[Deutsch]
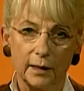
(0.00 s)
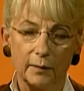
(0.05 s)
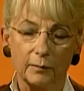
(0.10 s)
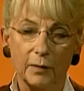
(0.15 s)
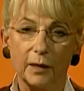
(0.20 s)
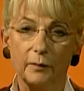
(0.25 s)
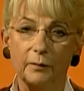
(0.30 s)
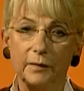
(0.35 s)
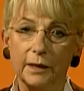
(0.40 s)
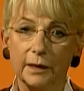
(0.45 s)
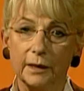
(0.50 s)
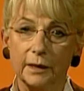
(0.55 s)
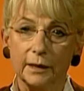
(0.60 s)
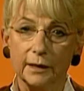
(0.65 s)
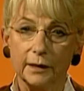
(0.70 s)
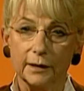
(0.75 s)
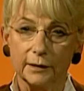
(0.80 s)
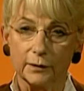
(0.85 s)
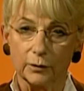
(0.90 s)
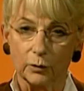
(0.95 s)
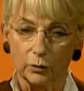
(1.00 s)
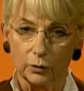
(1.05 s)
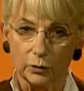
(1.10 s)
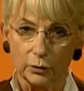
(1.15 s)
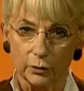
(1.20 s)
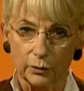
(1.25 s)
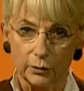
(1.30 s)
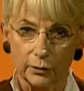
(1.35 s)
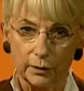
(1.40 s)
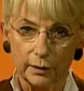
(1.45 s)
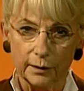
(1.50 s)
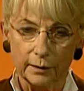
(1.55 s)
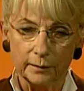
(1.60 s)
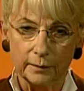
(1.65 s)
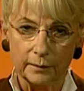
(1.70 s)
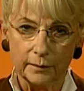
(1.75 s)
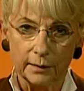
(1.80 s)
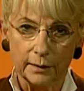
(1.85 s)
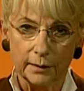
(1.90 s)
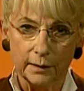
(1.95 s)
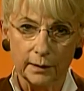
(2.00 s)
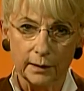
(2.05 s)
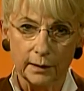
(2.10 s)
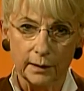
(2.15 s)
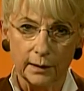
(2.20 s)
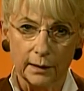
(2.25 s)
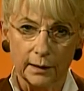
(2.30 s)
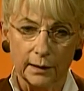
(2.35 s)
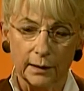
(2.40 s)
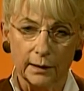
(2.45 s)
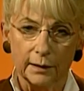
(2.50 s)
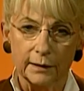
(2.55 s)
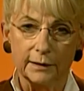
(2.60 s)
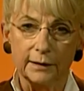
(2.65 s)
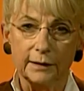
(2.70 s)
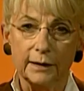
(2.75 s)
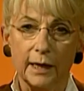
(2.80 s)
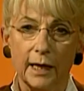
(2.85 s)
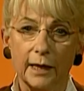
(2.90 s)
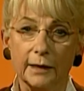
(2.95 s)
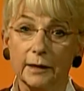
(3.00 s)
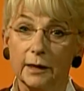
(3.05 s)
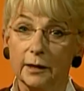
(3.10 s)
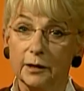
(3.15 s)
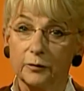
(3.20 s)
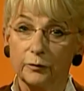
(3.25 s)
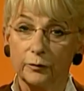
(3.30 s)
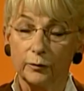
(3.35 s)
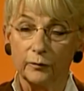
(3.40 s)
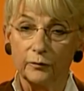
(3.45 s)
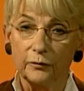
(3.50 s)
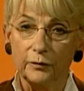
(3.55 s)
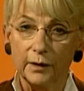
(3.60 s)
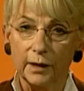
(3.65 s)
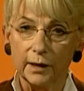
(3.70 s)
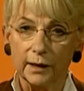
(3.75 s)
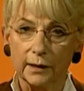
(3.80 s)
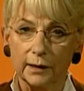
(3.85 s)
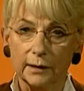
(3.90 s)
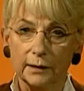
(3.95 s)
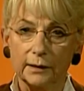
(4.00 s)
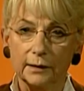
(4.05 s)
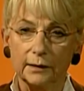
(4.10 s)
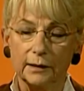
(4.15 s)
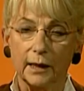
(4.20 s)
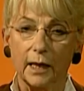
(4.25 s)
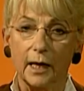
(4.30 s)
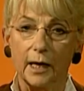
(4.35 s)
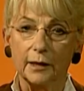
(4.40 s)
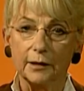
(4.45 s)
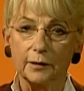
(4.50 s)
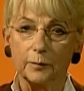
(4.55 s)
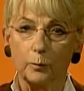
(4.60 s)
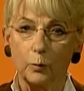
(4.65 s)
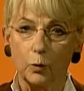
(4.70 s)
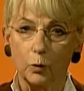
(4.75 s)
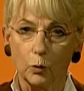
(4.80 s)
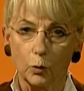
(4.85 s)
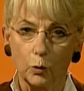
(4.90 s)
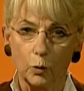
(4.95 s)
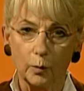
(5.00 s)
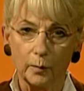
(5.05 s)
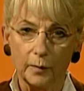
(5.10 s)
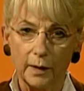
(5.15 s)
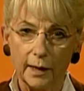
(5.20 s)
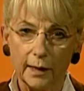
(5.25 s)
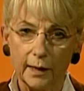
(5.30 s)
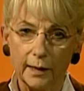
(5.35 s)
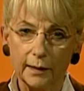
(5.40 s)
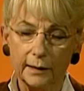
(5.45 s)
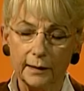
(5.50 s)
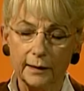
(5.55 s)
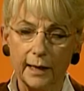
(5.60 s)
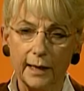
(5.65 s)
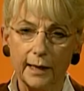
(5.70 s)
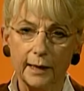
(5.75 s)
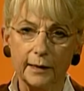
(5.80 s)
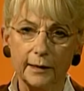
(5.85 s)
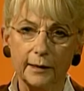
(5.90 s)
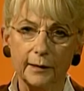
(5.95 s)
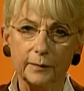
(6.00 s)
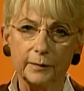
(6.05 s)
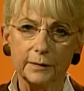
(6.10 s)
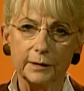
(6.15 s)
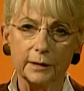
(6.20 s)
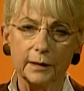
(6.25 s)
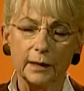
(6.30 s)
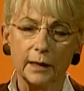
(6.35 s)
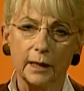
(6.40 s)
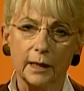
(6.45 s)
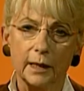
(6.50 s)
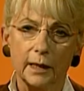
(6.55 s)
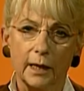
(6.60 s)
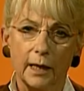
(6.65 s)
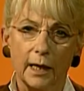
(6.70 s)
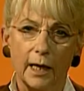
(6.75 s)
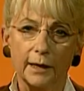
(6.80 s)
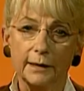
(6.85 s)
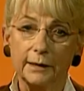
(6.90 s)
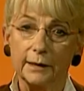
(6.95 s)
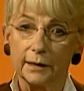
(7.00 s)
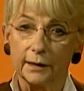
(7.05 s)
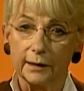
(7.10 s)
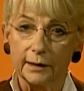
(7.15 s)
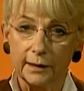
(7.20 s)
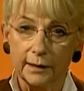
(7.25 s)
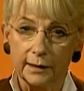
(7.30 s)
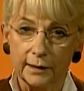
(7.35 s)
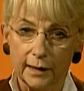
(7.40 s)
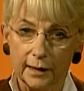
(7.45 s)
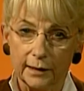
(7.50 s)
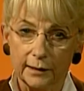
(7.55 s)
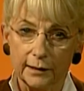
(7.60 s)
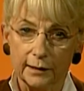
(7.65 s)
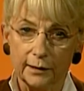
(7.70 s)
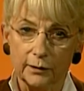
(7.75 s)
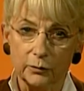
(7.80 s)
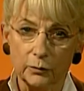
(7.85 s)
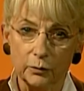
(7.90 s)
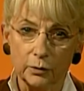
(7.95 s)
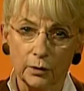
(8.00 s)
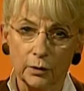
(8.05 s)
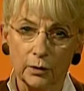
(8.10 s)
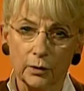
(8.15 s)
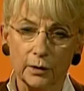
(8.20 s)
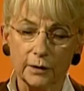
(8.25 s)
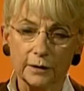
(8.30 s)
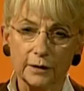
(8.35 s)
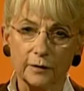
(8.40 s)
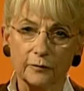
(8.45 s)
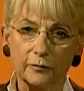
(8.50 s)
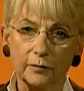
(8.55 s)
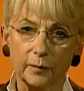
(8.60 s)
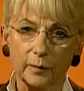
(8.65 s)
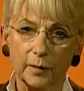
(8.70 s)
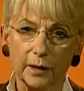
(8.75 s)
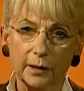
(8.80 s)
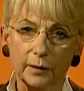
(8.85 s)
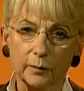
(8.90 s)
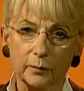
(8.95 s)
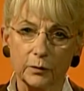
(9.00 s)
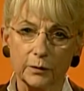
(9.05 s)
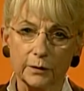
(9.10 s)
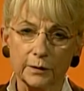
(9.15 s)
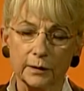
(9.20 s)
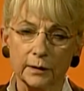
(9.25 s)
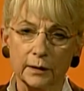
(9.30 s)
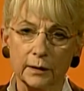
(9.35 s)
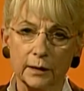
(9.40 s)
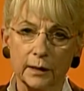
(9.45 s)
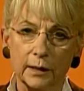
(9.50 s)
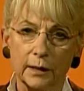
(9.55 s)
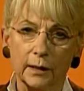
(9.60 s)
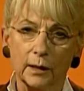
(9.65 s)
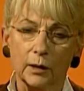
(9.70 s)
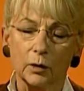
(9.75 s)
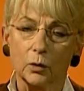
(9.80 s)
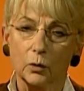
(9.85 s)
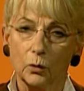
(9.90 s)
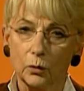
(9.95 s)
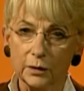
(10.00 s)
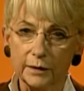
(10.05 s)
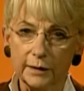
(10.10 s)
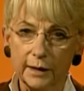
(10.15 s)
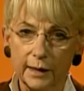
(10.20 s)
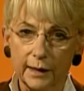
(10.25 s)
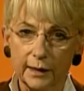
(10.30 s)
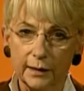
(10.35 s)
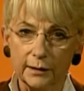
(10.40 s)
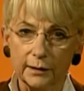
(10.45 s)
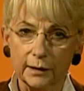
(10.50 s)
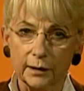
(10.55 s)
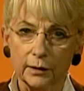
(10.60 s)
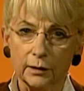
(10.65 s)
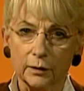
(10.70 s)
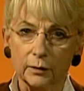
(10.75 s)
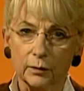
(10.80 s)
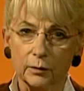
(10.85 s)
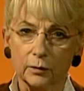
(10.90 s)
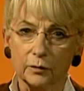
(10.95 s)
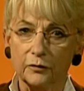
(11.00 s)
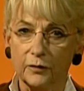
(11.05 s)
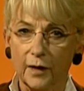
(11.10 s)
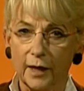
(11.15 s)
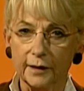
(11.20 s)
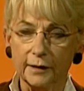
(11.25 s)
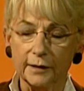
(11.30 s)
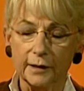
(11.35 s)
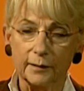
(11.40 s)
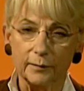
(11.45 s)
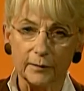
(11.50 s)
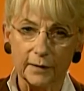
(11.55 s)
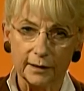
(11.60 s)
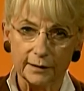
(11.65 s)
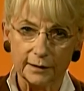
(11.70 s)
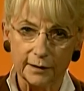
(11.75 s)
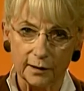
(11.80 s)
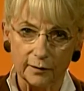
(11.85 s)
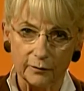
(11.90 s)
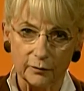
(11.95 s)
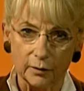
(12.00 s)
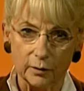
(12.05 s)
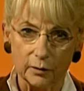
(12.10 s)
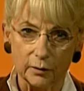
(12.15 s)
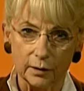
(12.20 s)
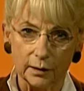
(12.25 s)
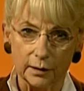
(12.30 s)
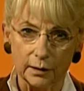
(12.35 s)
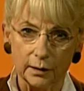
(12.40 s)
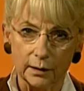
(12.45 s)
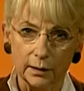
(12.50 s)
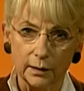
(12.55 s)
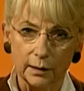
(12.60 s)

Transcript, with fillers: Bei mir ist Ruth Gröne. Sie hat als Fünfjährige die Reichspogromnacht erlebt, hat ihre Kindheit in Judenhäusern verbringen müssen, Großeltern und Vater im KZ verloren.